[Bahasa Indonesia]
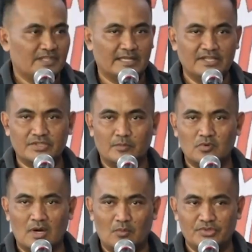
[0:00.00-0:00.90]
Jadi
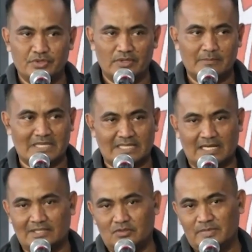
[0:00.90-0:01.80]
semua unsur di
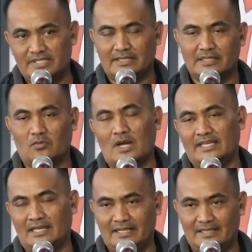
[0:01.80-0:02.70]
masyarakat itu bisa
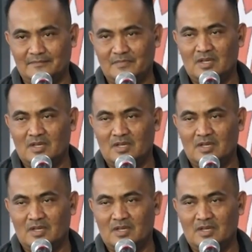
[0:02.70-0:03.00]
terwakili.